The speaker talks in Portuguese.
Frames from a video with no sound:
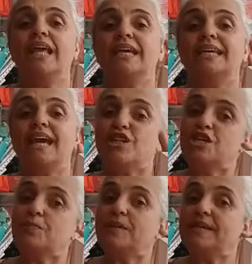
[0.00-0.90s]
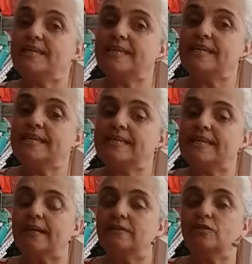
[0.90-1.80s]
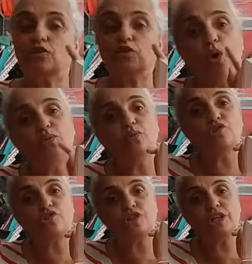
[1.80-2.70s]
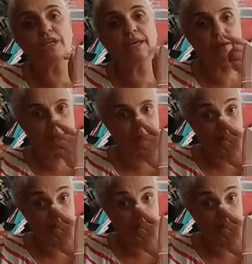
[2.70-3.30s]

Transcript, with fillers: que a gente precisa todo dia